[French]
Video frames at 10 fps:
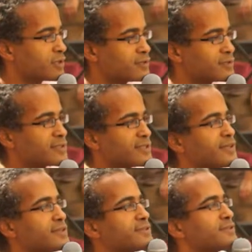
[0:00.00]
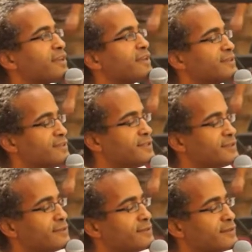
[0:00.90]
écoles, ça,
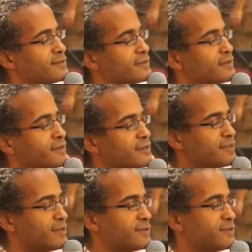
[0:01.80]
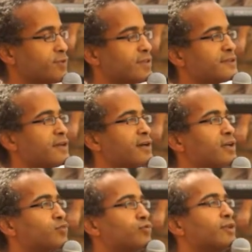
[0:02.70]
existe, cette, initiation à ça,
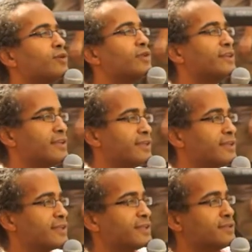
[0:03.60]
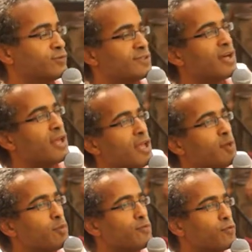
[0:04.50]
et puis il y a eu les délégués de classe et tout ça,
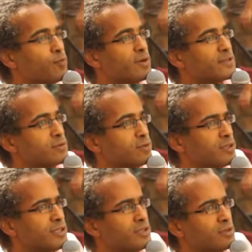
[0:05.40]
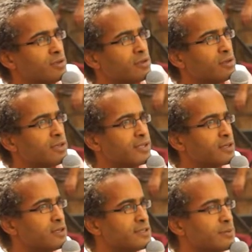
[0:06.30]
mais il faut pas se leurrer, euh,
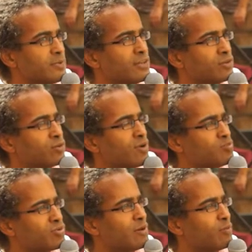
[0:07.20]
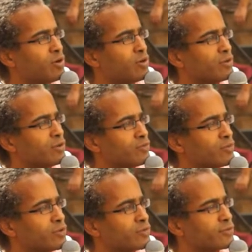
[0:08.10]
L'école, l'école, n'est pas un endroit pour apprendre en
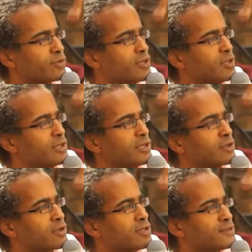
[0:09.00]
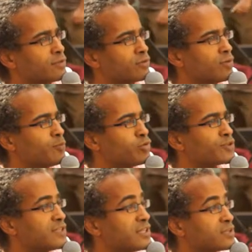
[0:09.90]
France. L'école, c'est un endroit pour
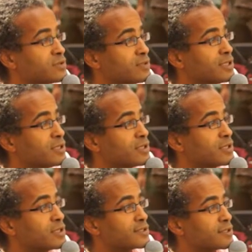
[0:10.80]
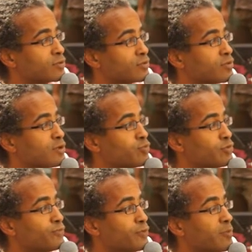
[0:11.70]
sélectionner, c'est un endroit pour
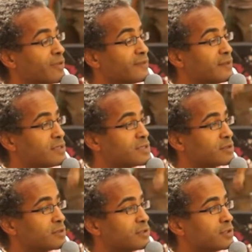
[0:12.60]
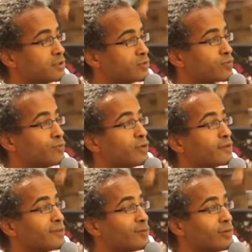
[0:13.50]
formater les gens. Donc
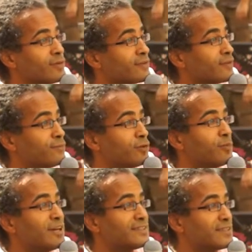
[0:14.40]
forcément, ça formate,